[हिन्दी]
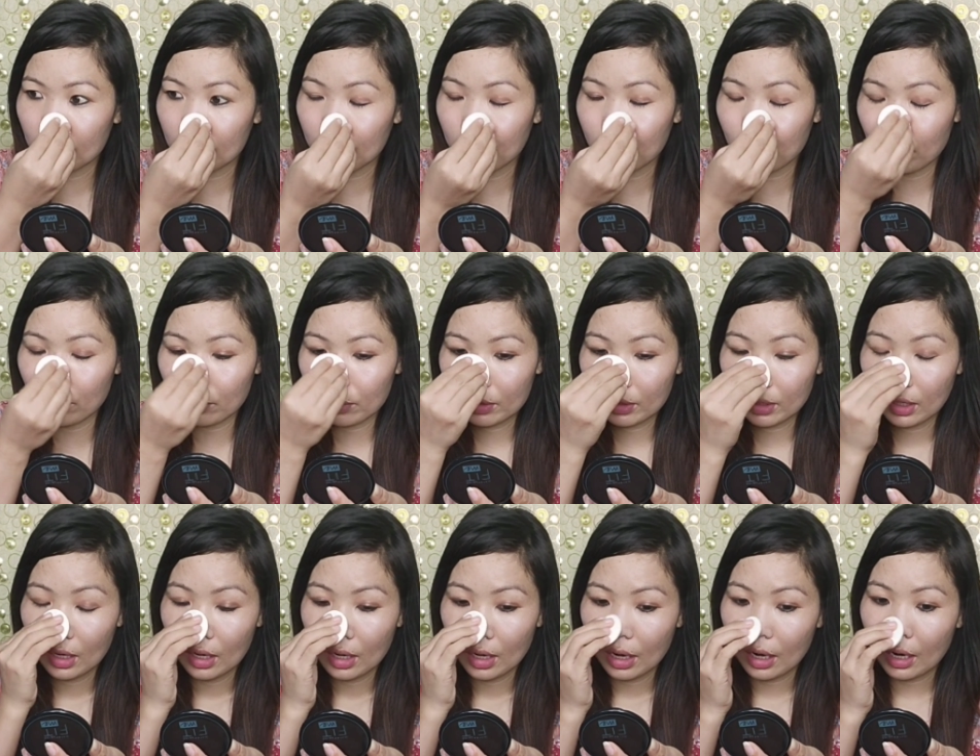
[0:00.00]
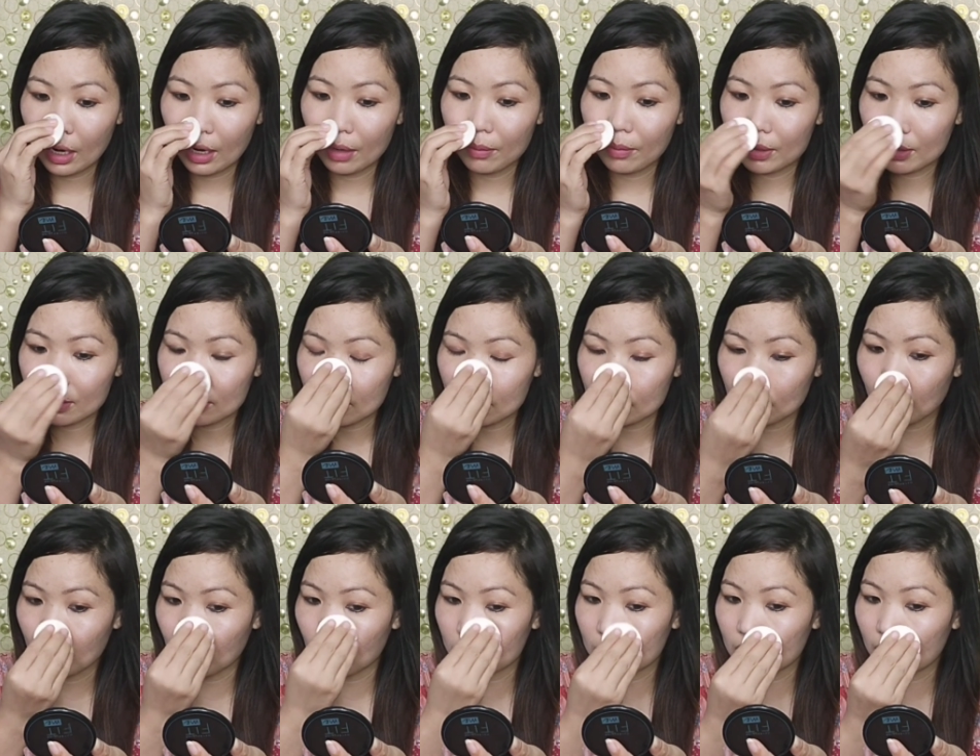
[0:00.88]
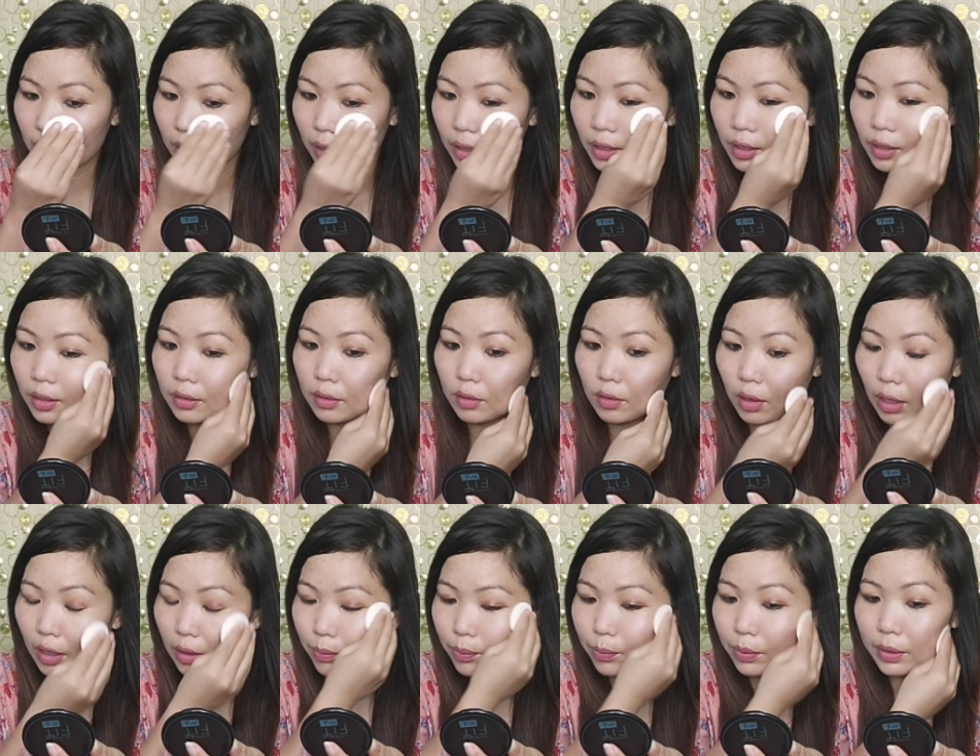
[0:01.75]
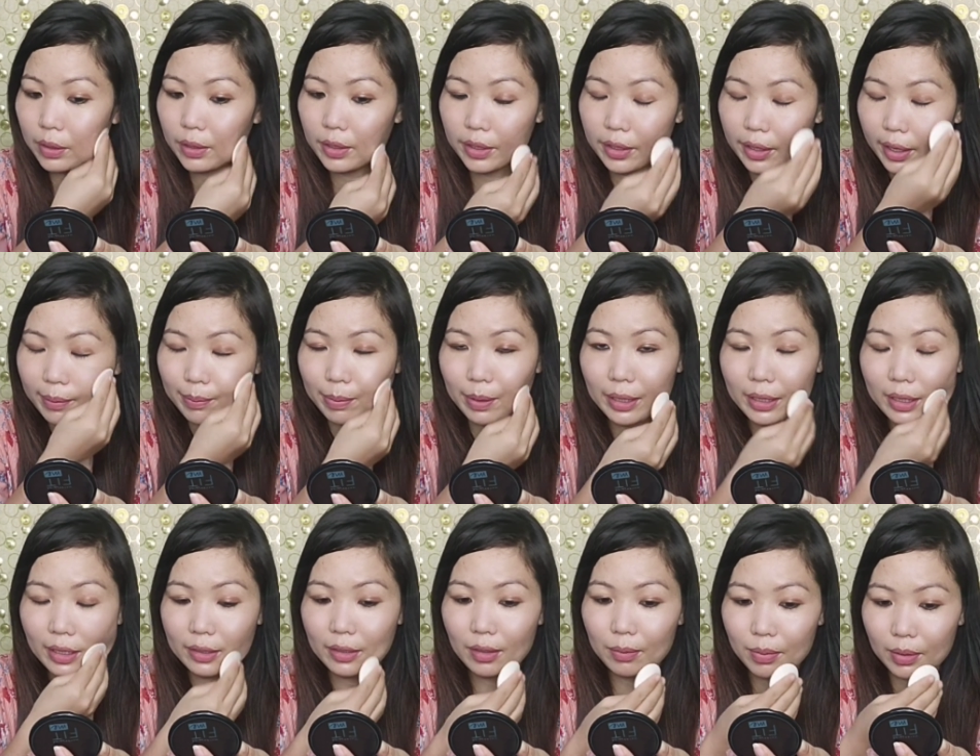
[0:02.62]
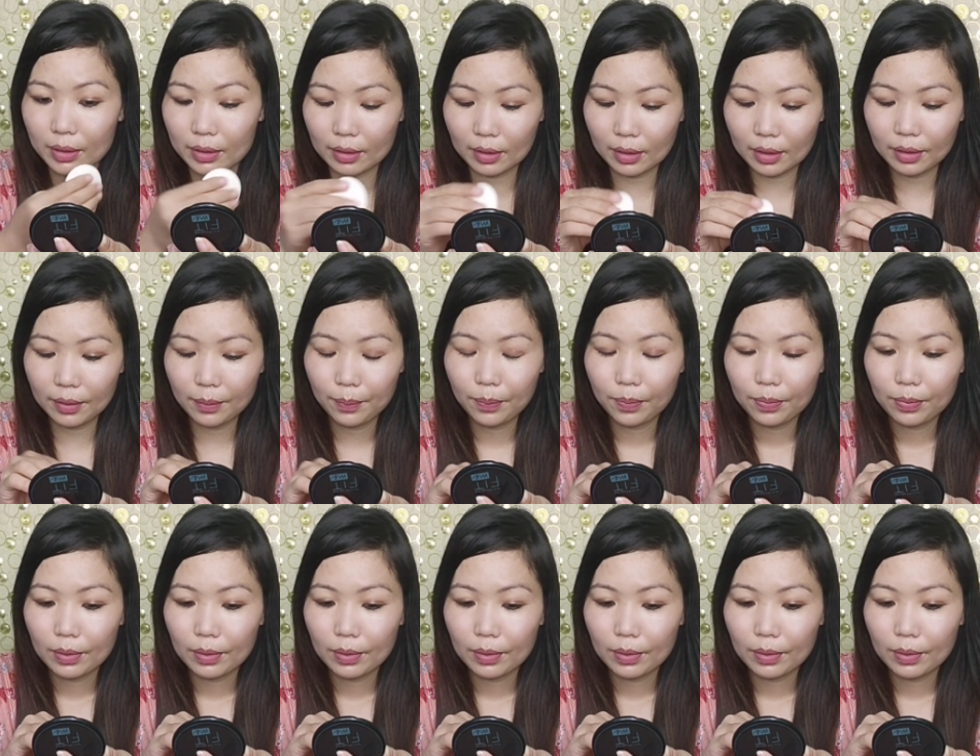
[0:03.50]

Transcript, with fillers: थ्री फोर आवर्स होता है तो आप फिर री अप्लाई करना पड़ता है